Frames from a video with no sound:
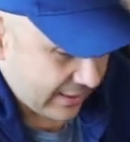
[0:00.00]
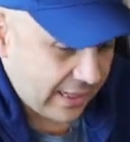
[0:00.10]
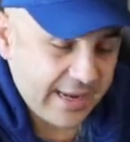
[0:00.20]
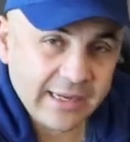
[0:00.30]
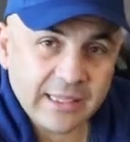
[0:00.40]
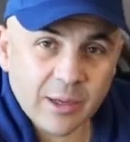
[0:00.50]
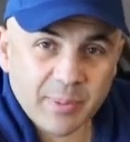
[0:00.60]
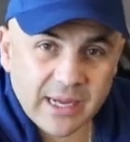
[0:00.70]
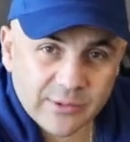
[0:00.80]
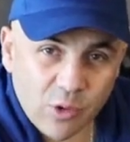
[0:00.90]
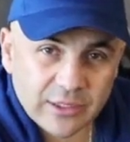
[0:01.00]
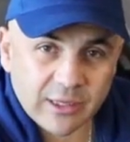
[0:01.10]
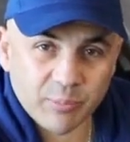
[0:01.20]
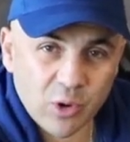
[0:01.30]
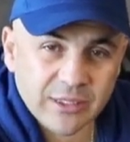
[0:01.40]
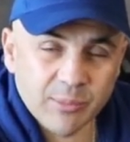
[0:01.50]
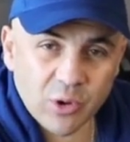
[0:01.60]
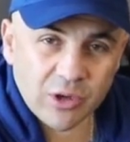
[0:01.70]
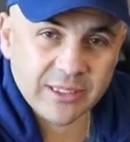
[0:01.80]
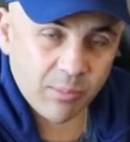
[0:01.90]
На некоторых производствах просто
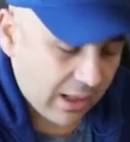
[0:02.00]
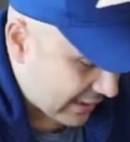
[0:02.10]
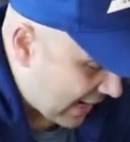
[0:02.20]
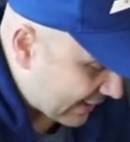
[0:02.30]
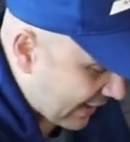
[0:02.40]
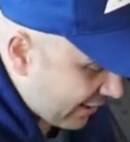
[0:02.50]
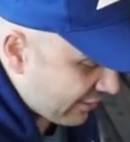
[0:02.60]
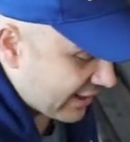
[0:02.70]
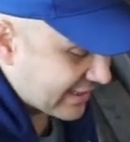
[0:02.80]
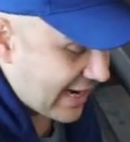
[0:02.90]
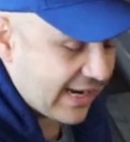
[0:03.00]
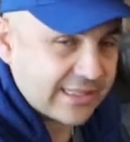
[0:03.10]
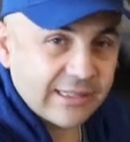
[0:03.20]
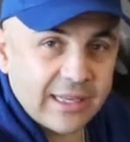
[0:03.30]
берется болгарка и вырезаются